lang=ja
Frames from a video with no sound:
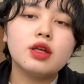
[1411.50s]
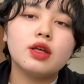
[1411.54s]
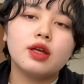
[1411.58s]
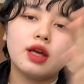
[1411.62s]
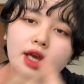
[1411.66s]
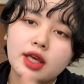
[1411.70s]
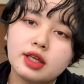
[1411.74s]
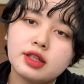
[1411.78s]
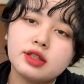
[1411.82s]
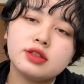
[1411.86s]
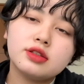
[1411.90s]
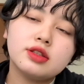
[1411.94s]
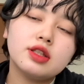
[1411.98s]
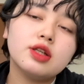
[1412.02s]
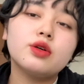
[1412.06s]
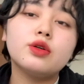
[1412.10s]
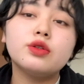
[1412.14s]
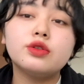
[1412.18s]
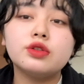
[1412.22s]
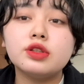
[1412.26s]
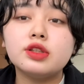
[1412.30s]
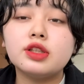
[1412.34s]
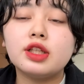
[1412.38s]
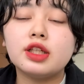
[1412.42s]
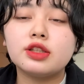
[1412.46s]
はい。ってこ
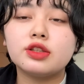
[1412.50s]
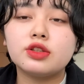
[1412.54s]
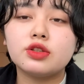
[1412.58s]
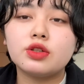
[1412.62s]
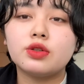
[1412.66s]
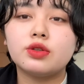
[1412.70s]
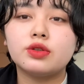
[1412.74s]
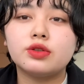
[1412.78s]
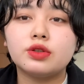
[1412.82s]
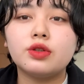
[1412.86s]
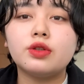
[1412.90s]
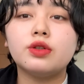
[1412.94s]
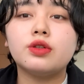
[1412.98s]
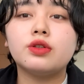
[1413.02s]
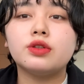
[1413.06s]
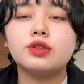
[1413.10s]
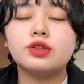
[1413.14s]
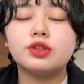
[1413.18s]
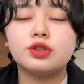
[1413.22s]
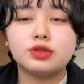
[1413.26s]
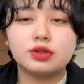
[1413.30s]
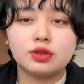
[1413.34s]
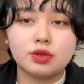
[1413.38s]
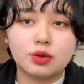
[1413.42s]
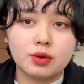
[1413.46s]
とで今日の
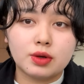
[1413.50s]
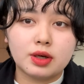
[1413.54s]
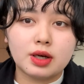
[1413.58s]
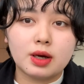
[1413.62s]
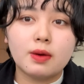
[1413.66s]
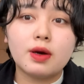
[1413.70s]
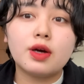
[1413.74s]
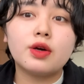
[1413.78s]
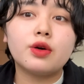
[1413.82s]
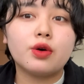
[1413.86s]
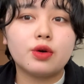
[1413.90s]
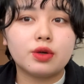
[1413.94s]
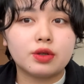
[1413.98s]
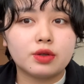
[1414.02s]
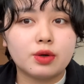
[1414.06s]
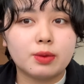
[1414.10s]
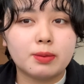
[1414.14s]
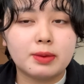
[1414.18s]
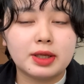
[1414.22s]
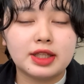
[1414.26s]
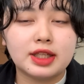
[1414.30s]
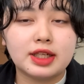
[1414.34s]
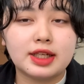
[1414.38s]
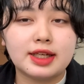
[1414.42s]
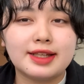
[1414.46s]
動画はここ
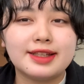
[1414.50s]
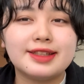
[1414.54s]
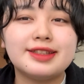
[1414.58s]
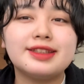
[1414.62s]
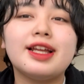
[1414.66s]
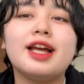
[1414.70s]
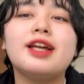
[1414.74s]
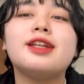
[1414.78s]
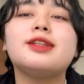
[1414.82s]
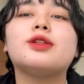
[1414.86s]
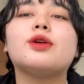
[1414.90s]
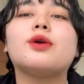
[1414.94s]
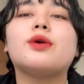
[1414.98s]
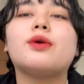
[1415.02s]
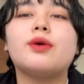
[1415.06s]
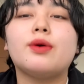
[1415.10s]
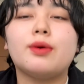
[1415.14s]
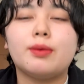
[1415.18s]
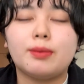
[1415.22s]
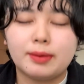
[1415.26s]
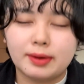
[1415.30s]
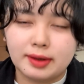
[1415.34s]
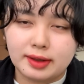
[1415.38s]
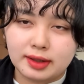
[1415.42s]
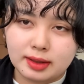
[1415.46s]
までにしたいと
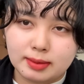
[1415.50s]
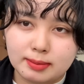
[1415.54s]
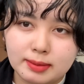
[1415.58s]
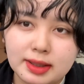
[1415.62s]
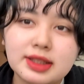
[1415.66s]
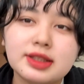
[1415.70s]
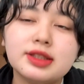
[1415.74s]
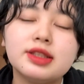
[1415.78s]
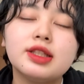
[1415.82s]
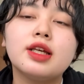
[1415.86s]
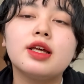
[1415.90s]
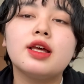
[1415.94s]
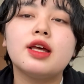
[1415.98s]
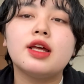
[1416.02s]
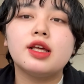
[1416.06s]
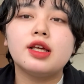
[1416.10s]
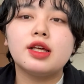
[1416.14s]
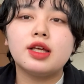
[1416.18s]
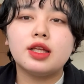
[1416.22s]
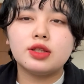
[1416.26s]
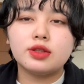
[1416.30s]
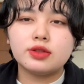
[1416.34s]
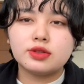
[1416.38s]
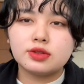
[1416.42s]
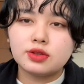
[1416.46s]
思います。
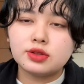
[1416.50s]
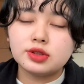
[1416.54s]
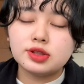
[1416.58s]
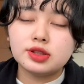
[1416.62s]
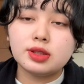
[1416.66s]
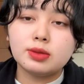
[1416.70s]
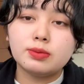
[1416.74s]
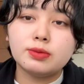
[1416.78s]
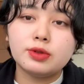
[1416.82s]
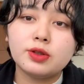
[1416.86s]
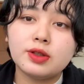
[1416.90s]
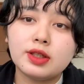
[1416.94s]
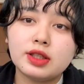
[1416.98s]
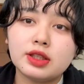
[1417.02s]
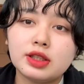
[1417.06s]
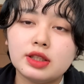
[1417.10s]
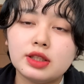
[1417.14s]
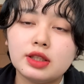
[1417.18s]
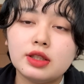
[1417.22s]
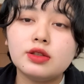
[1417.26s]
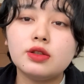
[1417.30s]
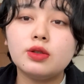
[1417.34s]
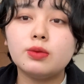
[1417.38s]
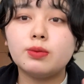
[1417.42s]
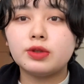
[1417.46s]
少しでも良かった
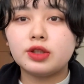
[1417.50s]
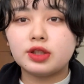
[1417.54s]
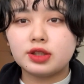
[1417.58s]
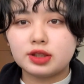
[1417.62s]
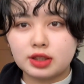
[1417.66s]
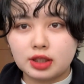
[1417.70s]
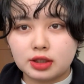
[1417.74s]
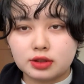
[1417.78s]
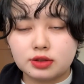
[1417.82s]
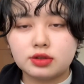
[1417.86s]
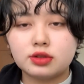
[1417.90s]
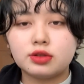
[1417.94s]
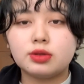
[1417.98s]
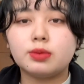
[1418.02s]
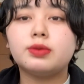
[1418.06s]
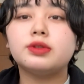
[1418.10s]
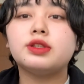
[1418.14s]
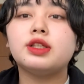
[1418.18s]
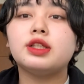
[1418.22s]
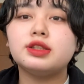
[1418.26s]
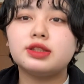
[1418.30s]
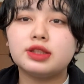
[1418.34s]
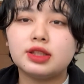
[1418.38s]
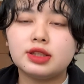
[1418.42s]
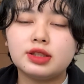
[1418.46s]
なと思った方は
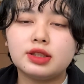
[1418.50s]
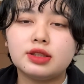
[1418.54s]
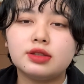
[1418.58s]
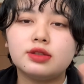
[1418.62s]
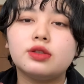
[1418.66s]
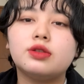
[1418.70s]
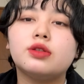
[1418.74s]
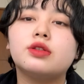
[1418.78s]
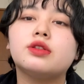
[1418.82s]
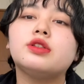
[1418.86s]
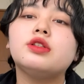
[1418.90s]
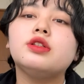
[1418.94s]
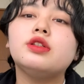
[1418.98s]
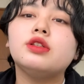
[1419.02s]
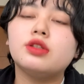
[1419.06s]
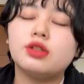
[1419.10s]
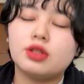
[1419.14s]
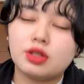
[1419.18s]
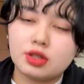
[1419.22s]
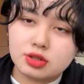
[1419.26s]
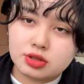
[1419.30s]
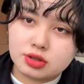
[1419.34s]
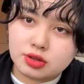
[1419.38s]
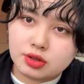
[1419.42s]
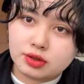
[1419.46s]
グッドボタン、チャンネル登録よ
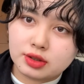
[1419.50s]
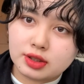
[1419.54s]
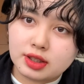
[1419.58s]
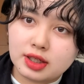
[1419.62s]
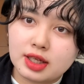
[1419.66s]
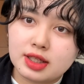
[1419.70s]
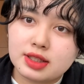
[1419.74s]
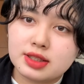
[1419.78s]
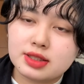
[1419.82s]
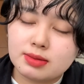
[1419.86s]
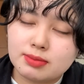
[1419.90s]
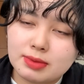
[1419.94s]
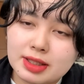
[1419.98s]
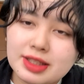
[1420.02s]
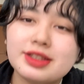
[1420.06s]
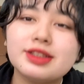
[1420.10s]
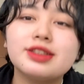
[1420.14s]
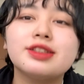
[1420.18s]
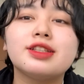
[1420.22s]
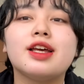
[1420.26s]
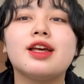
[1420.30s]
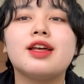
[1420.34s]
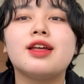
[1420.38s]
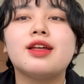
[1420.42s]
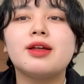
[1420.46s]
ろしくお願いします。
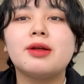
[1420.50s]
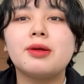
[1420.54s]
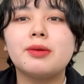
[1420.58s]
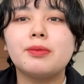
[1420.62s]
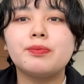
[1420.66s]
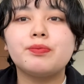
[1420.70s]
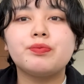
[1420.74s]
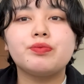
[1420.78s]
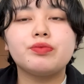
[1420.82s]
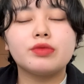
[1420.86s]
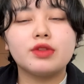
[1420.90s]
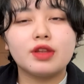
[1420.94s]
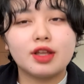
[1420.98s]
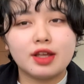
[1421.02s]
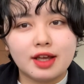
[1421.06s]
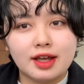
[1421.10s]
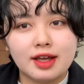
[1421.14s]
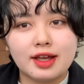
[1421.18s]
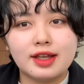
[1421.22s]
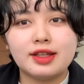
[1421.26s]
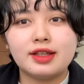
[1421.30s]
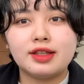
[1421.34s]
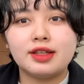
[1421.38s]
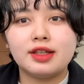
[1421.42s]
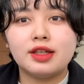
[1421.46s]

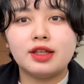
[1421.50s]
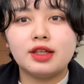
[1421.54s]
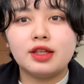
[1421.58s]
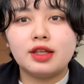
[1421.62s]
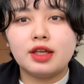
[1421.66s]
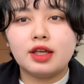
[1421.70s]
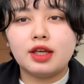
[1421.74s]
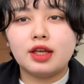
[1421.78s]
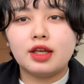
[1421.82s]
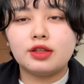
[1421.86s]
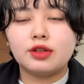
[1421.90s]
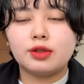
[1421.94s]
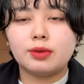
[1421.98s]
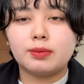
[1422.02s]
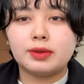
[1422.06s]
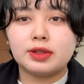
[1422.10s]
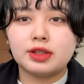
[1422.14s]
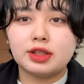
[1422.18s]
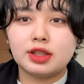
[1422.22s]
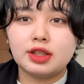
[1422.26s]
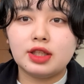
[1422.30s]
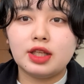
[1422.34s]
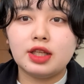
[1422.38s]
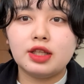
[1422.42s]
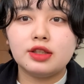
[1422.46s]
はい。えっと、ま
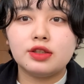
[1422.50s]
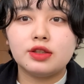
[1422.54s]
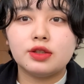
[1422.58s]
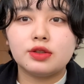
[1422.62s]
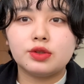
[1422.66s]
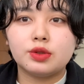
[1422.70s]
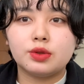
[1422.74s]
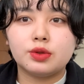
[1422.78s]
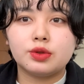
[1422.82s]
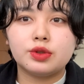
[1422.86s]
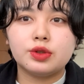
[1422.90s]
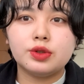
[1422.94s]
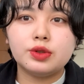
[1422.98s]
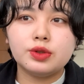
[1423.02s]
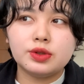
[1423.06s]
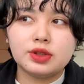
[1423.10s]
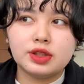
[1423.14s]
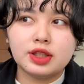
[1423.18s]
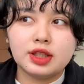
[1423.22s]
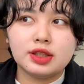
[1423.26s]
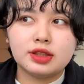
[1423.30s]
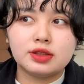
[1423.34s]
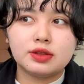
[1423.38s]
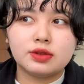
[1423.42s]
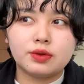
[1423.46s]
たね、その9
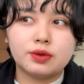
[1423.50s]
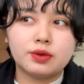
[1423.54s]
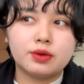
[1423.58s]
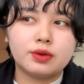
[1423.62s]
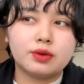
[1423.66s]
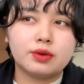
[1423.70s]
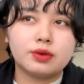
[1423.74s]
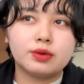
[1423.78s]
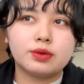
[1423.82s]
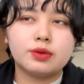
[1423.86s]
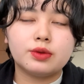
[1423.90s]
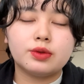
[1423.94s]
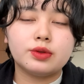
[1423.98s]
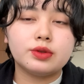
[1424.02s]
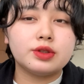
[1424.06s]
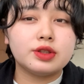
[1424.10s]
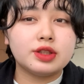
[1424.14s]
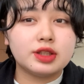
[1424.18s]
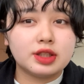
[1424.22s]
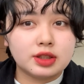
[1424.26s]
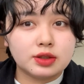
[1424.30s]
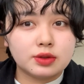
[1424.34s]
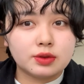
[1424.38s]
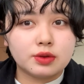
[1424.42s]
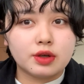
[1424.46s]
点の購入
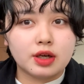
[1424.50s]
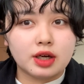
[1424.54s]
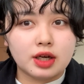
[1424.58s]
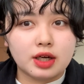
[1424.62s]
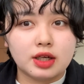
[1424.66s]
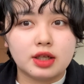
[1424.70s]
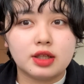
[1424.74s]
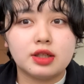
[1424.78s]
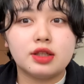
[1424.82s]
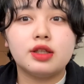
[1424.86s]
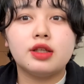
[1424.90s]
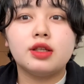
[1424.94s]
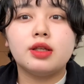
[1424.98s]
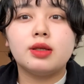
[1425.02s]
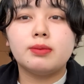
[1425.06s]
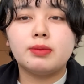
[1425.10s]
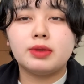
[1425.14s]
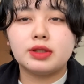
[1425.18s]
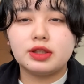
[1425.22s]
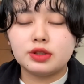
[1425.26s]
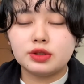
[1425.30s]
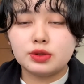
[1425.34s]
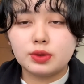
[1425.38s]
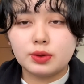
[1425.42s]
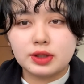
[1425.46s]
品とか、ま
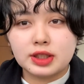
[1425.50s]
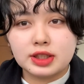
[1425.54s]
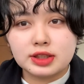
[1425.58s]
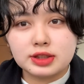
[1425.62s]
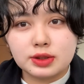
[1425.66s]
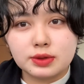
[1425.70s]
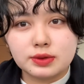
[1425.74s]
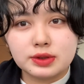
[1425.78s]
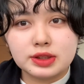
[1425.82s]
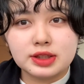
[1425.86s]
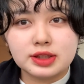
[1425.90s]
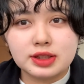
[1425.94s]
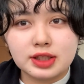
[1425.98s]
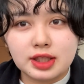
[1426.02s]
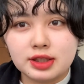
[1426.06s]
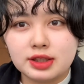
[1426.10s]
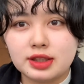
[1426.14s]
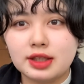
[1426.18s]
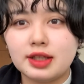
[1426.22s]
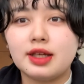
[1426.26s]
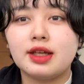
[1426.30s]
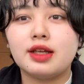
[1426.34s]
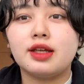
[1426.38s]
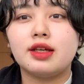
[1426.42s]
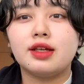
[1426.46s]
た紹介してほしいなっ
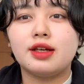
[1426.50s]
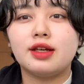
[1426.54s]
て